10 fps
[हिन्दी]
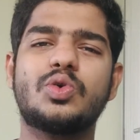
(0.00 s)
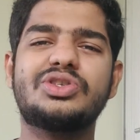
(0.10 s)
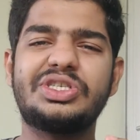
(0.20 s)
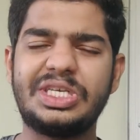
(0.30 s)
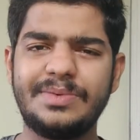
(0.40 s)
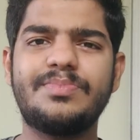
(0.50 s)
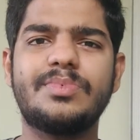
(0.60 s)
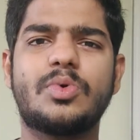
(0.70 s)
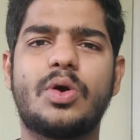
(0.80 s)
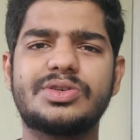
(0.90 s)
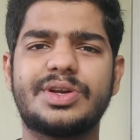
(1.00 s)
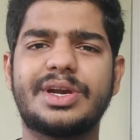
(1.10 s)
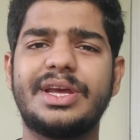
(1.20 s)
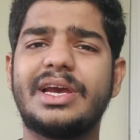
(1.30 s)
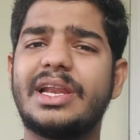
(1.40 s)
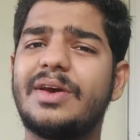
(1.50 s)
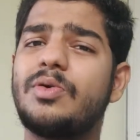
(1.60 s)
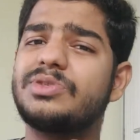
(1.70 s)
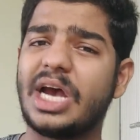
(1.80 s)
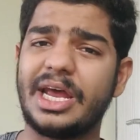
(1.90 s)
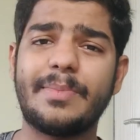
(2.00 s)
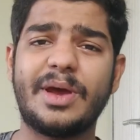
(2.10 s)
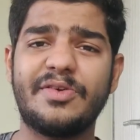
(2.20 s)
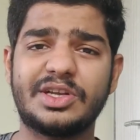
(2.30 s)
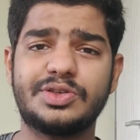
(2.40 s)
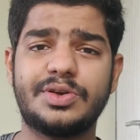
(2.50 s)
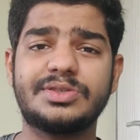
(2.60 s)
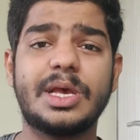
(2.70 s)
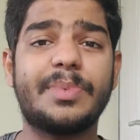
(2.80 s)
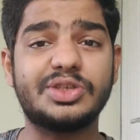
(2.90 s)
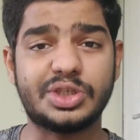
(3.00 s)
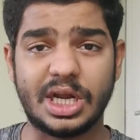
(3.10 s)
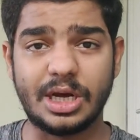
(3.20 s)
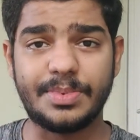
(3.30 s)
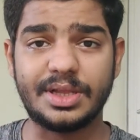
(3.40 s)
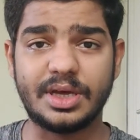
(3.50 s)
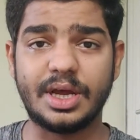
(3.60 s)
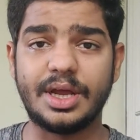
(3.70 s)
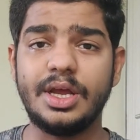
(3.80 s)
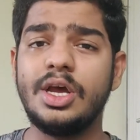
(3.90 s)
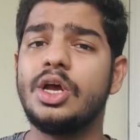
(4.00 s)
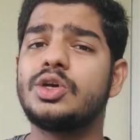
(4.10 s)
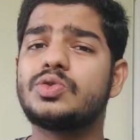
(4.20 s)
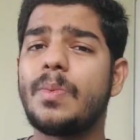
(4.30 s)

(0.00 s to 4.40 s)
उनको चीप कॉस्ट रखने के लिए वो चाइना मैन्युफैक्चरर्स के पास जाना पड़ता है